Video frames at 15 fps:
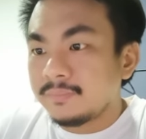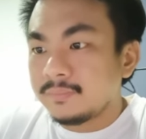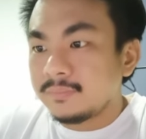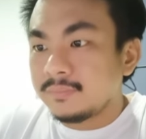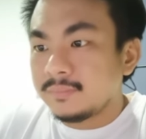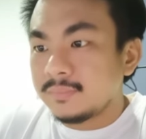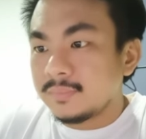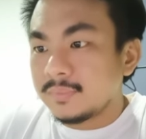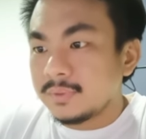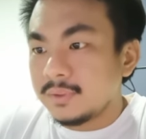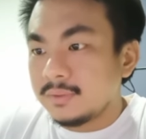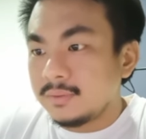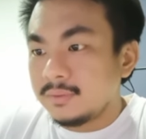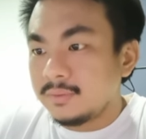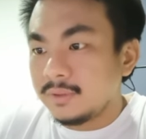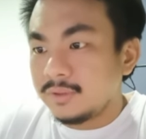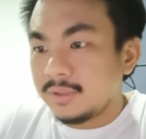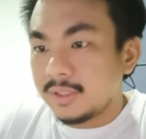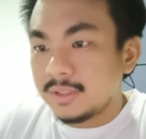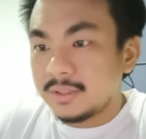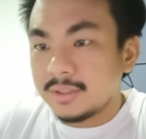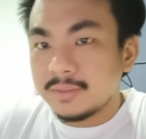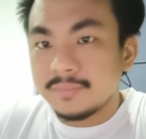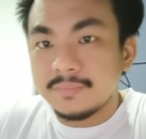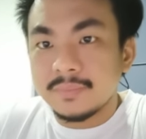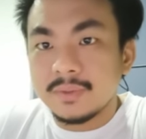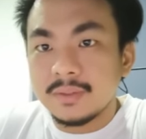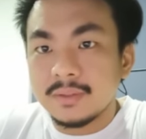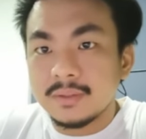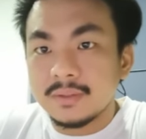嗯，我喜欢这个。
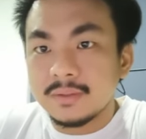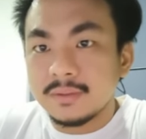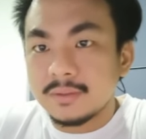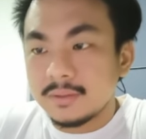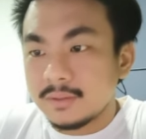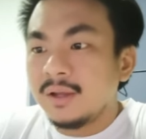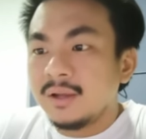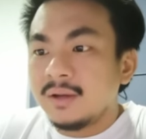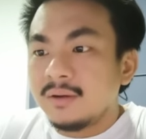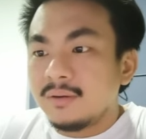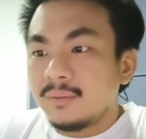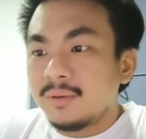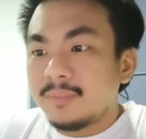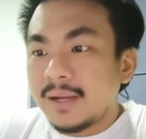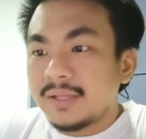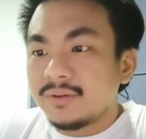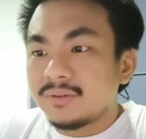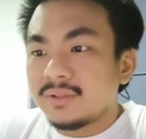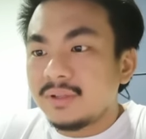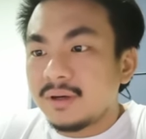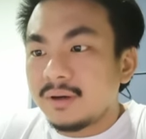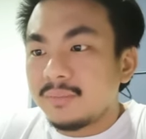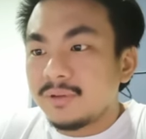我们买东西哦，